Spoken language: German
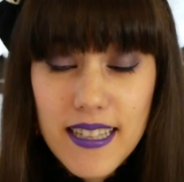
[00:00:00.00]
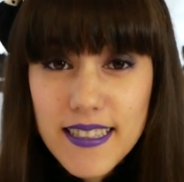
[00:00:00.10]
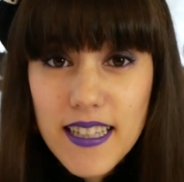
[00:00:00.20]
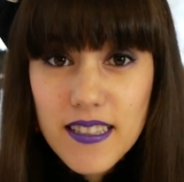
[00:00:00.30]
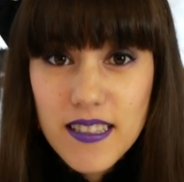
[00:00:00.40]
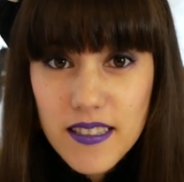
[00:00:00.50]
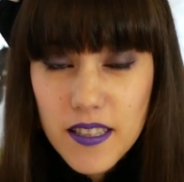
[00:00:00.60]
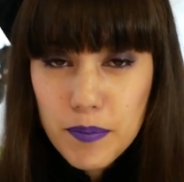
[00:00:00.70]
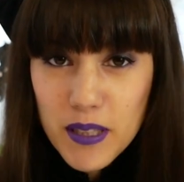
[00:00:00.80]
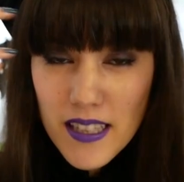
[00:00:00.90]
Als erstes
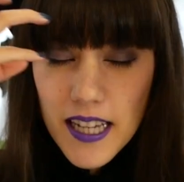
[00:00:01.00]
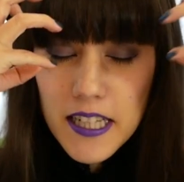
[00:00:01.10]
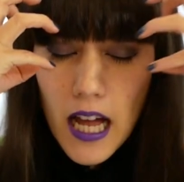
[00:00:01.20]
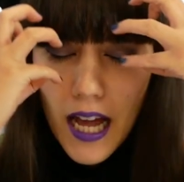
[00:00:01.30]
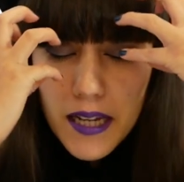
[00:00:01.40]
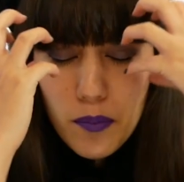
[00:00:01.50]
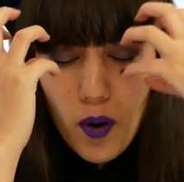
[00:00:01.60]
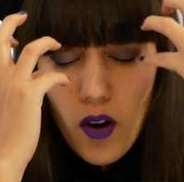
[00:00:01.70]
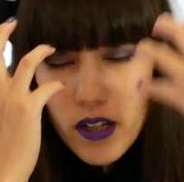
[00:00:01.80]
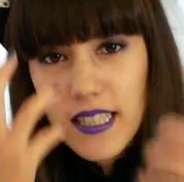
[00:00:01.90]
gibt es eine
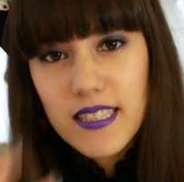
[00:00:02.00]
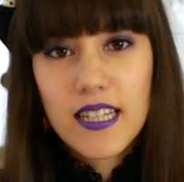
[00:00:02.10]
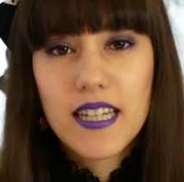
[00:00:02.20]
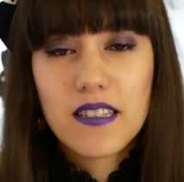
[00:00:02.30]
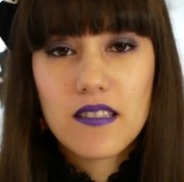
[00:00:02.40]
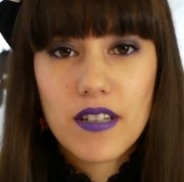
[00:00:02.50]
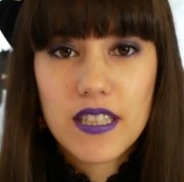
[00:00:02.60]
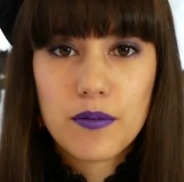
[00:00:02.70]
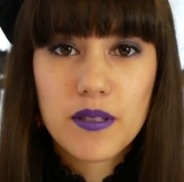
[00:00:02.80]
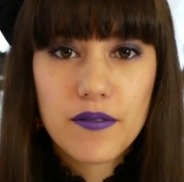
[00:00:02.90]
Eyeball-Lichterkette, weil
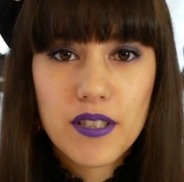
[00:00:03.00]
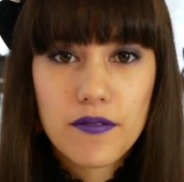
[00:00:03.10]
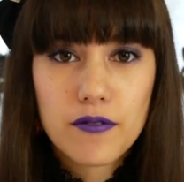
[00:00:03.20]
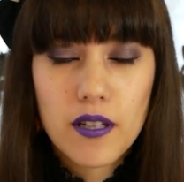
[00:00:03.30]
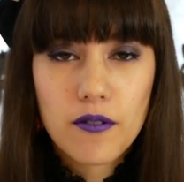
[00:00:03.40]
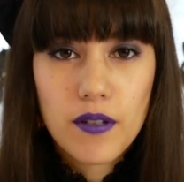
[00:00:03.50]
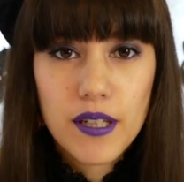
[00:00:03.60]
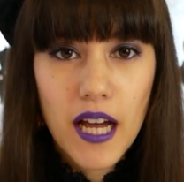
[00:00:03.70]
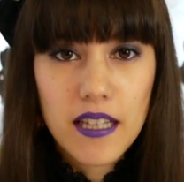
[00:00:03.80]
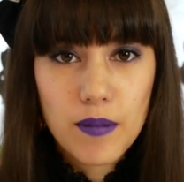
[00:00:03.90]
jetzt wird es ja wieder früher
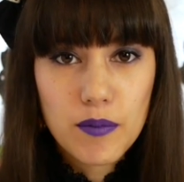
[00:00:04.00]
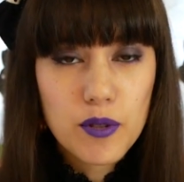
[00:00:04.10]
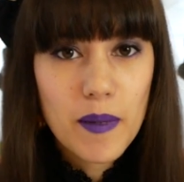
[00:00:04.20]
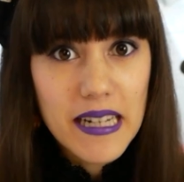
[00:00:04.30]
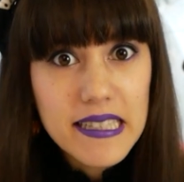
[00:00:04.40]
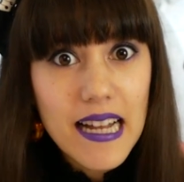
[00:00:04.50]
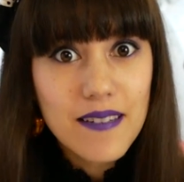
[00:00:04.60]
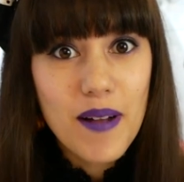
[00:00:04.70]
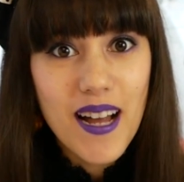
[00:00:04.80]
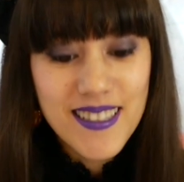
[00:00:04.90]
dunkel. Heißt, man muss mehr Licht
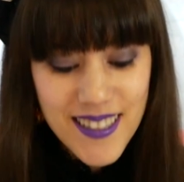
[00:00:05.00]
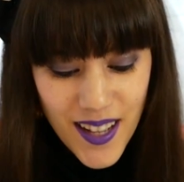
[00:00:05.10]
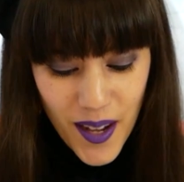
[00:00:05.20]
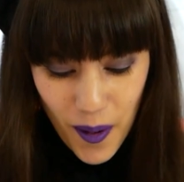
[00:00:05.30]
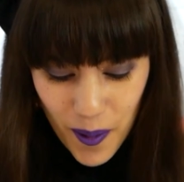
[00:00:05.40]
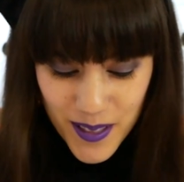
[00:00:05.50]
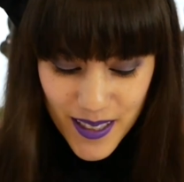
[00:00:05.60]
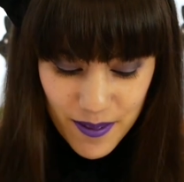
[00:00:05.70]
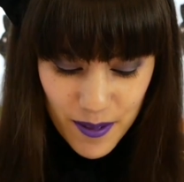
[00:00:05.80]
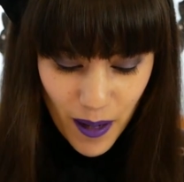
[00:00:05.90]
anmachen. Und
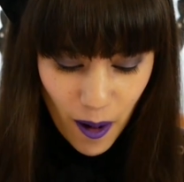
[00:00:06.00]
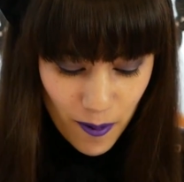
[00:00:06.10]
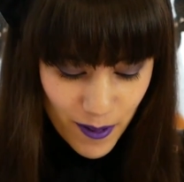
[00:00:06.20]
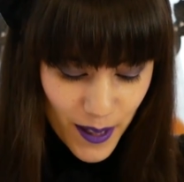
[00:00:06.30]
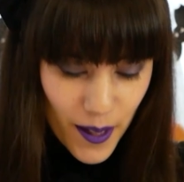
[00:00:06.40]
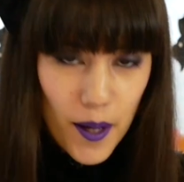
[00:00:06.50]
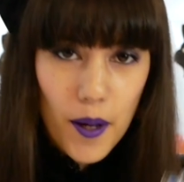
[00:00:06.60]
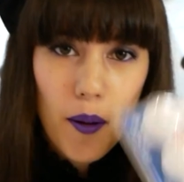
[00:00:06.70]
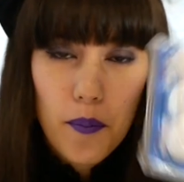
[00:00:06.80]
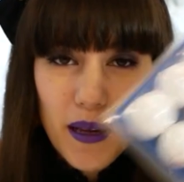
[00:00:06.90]
dafür brauchen wir
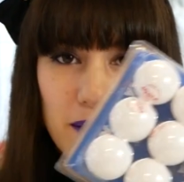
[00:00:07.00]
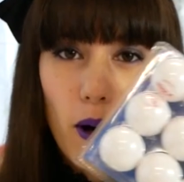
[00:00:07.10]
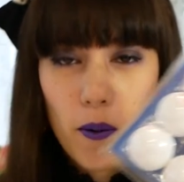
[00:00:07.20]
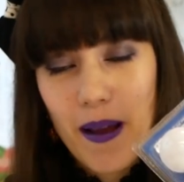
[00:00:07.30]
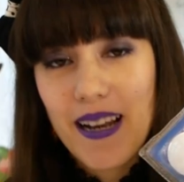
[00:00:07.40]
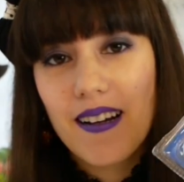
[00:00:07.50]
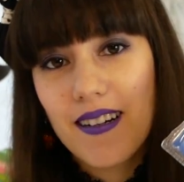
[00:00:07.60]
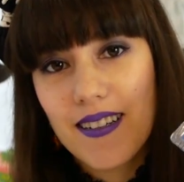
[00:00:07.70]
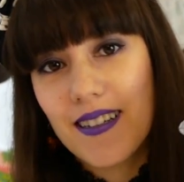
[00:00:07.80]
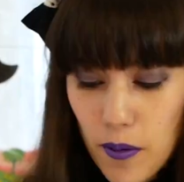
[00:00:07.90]

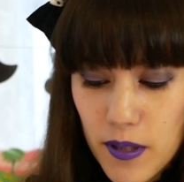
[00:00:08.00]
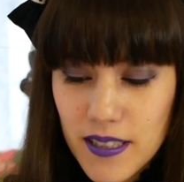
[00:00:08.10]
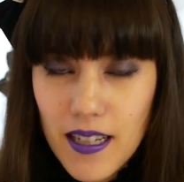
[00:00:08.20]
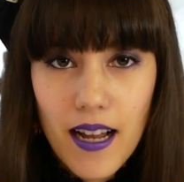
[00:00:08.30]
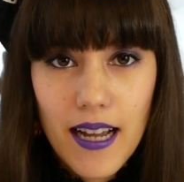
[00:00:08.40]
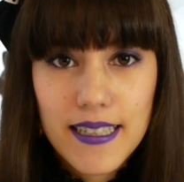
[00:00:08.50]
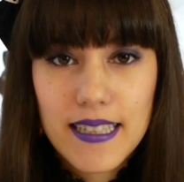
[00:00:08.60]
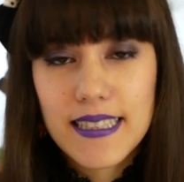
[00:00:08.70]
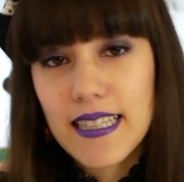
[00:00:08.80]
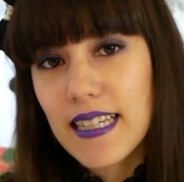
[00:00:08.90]
Ping-Pong-Bälle und eine
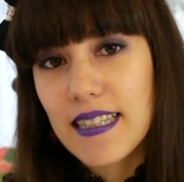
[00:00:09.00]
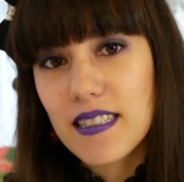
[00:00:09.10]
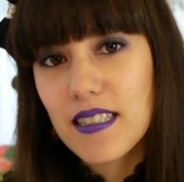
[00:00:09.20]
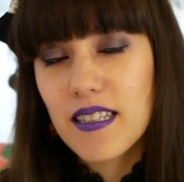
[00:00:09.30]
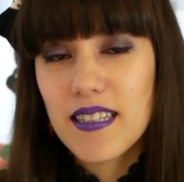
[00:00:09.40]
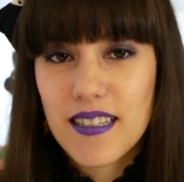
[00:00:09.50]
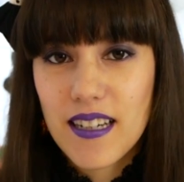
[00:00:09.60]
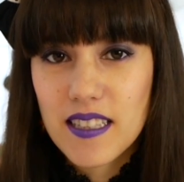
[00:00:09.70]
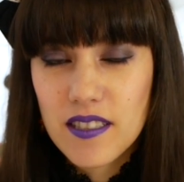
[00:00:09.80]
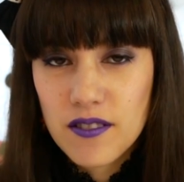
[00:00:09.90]
Lichterkette. Äh,
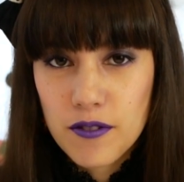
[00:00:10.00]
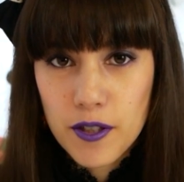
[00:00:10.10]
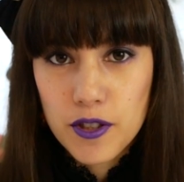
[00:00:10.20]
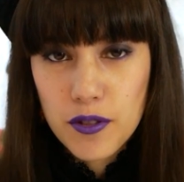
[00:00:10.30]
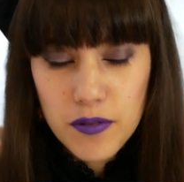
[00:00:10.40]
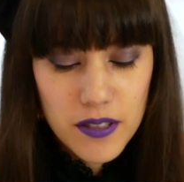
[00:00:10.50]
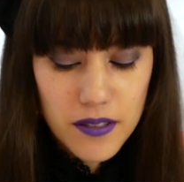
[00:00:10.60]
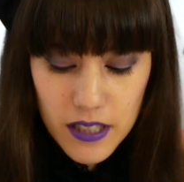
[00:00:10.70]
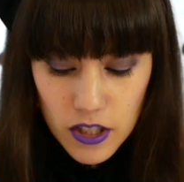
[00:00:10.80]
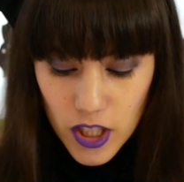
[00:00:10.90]
ansonsten nur noch Stifte
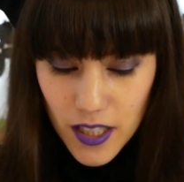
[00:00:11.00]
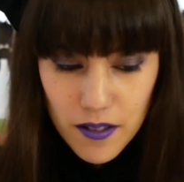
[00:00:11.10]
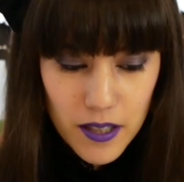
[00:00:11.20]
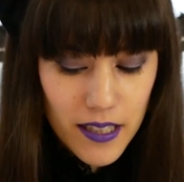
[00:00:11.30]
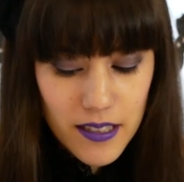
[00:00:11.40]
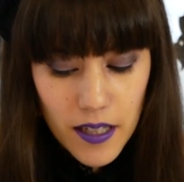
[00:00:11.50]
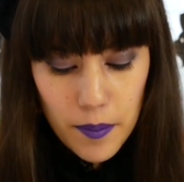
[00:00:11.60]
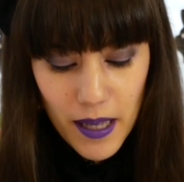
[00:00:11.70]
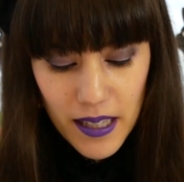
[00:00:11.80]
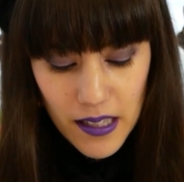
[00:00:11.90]
und eine Schere oder ein
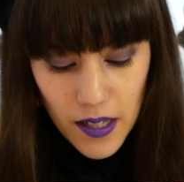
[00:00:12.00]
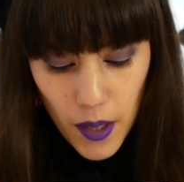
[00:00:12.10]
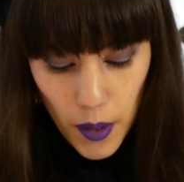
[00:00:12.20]
Skalpell.